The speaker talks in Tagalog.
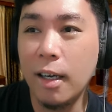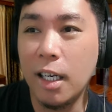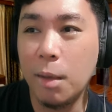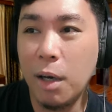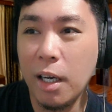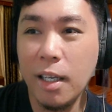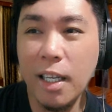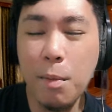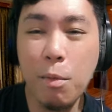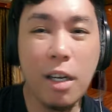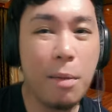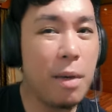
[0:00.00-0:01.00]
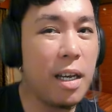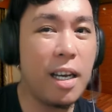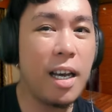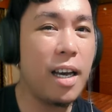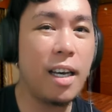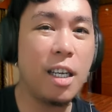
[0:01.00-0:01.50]
'Di ba? Hindi mo na
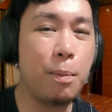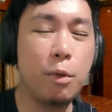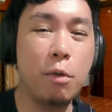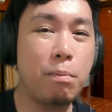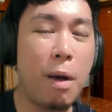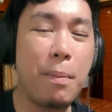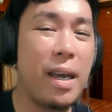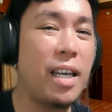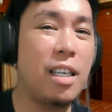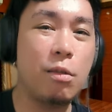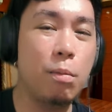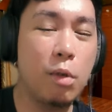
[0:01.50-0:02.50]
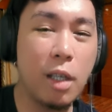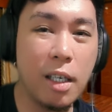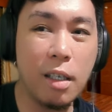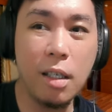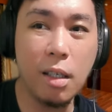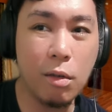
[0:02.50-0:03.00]
mahanap yung papeles mo na
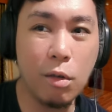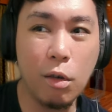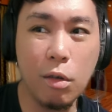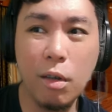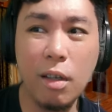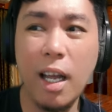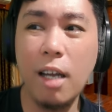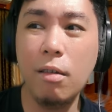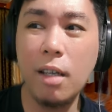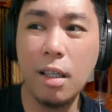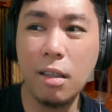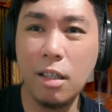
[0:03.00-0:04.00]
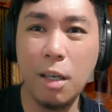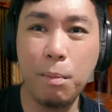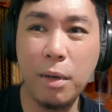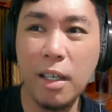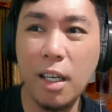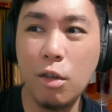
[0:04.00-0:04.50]
yan eh. Lalo na
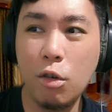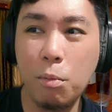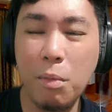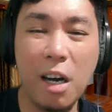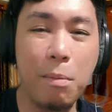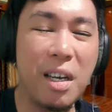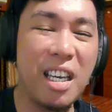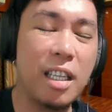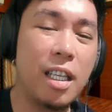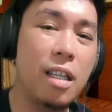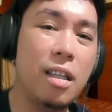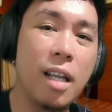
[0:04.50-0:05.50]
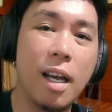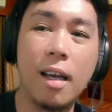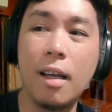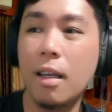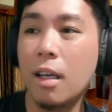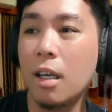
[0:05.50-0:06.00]
syempre lalo kung mga may edad na,